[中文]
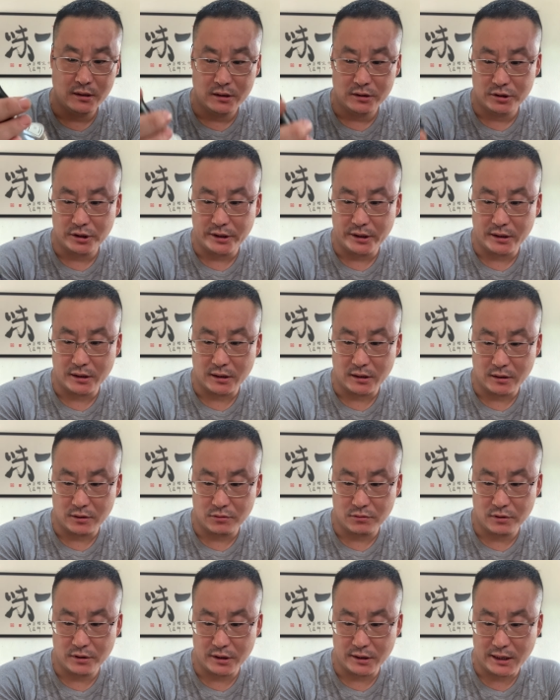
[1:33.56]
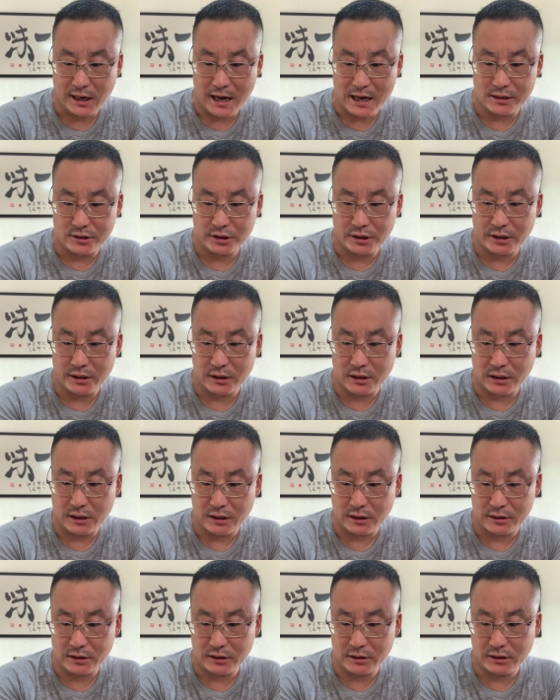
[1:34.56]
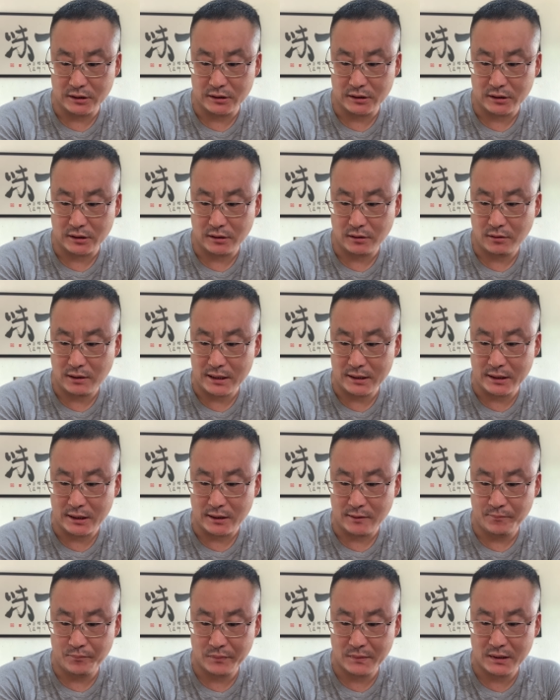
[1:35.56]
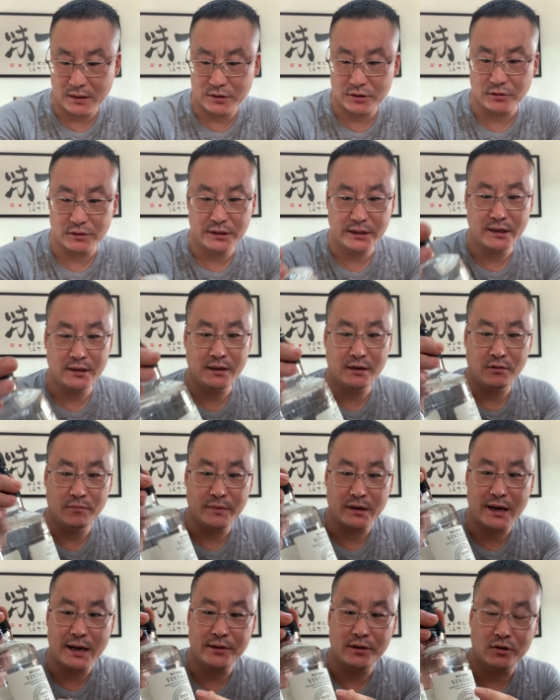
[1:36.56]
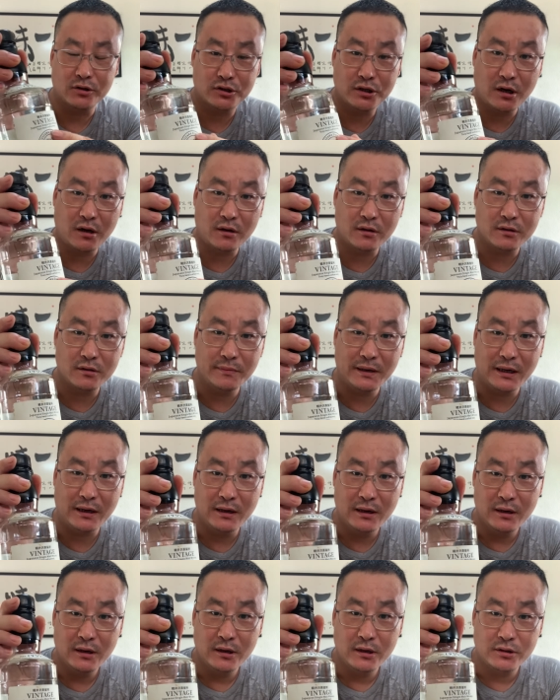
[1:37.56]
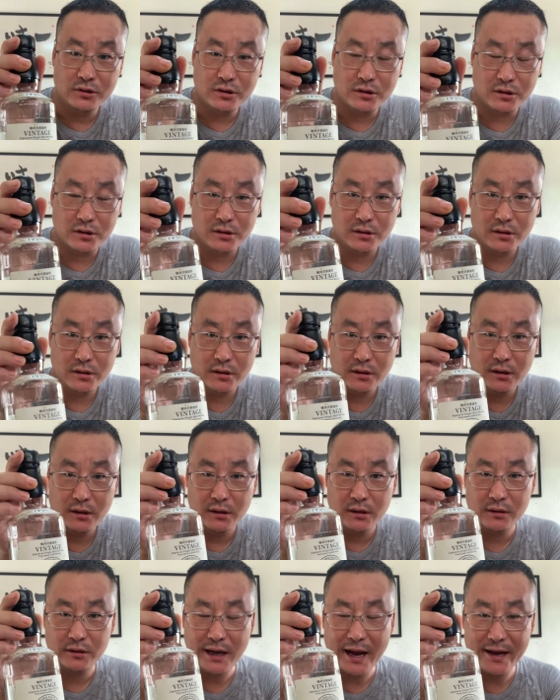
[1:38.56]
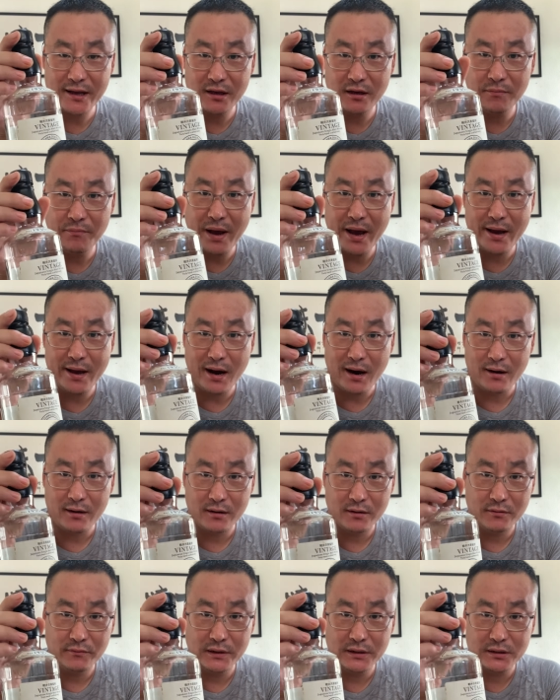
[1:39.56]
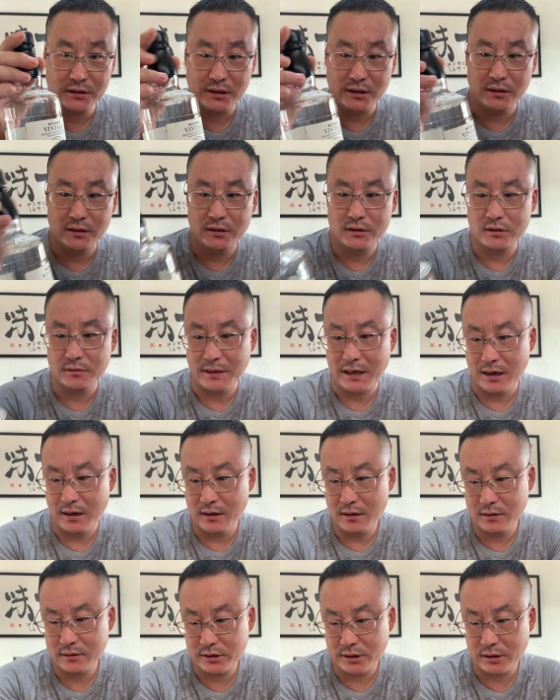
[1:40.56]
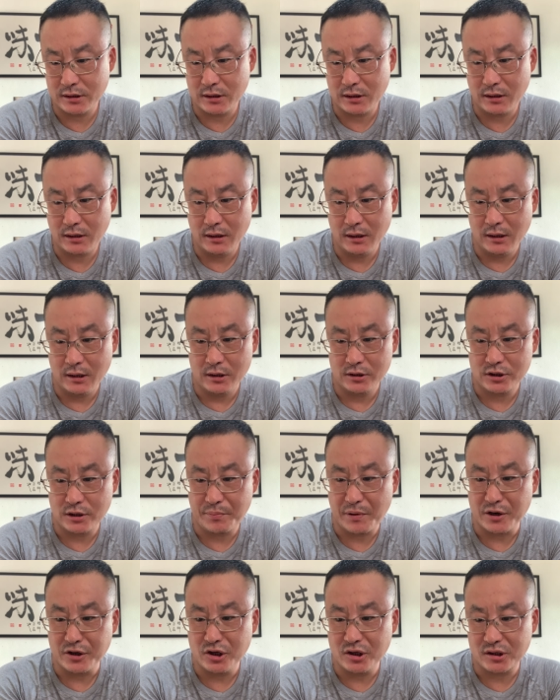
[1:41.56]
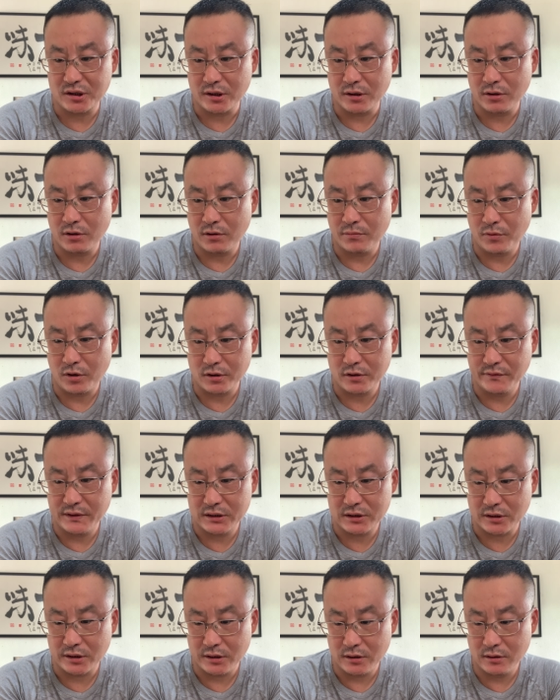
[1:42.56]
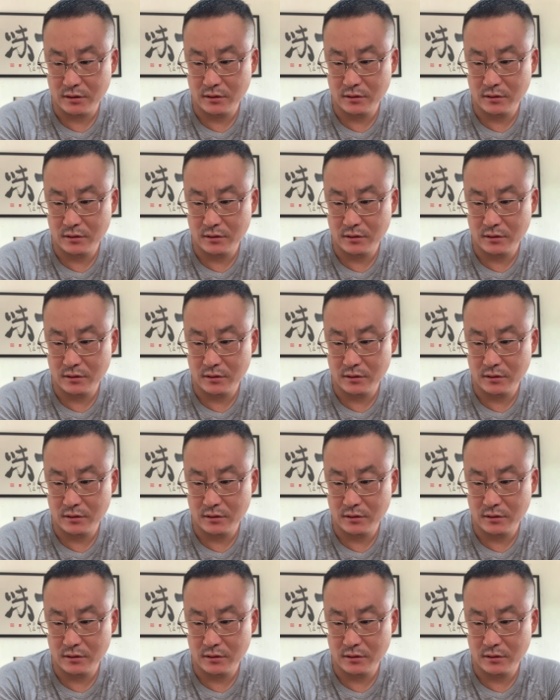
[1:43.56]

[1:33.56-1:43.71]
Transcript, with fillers: 这个如果你看这个清景德的话呢，首先呢我们看到这儿是吧，就是单一麦芽的威士忌是吧？这个 Japanese Single Malt Whisky,